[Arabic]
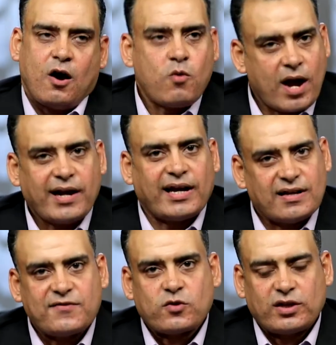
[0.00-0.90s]
هو قال
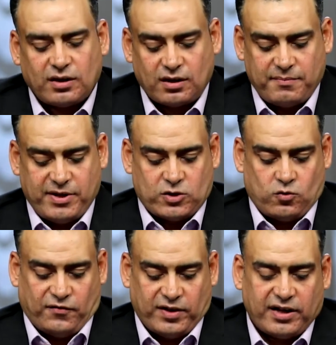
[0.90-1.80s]
عن نفسه كده الرب
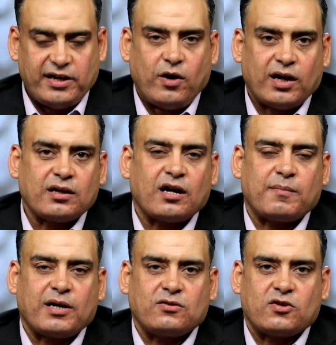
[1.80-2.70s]
يسوع في انجيل يوحنا
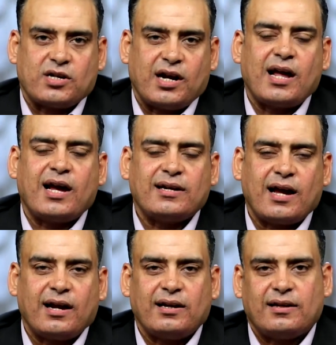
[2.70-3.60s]
14 قال أن
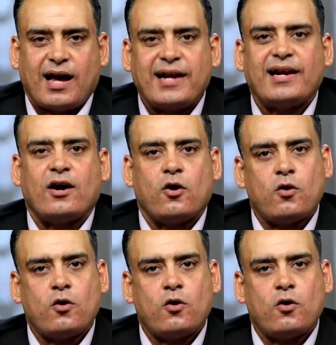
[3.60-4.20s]
قال انا